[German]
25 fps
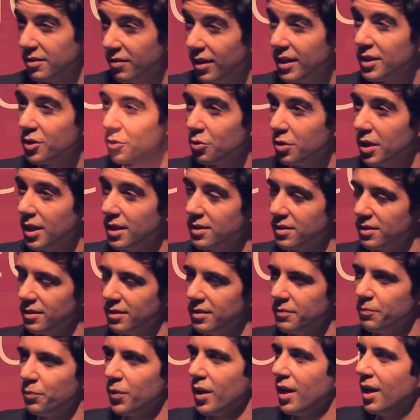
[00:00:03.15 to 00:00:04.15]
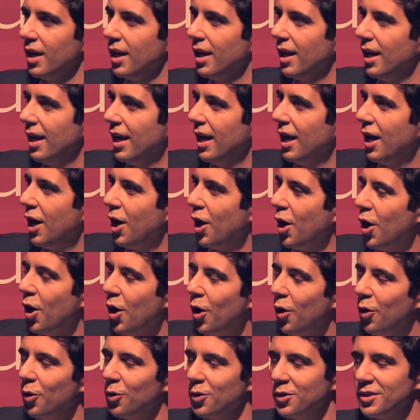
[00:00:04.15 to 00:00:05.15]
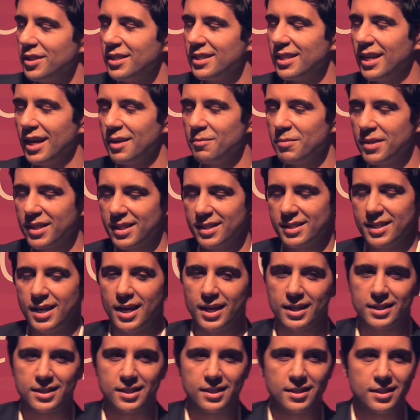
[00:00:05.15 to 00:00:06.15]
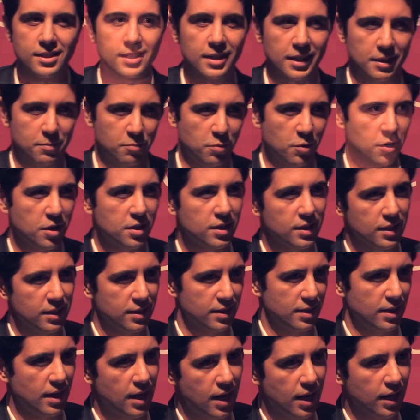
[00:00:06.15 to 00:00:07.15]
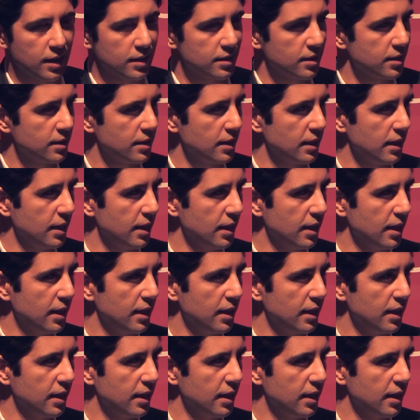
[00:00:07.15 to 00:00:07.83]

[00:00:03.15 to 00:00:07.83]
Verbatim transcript: Ich war in Tunesien und sie hat mir gesagt, Sie sind Reporter des Jahres.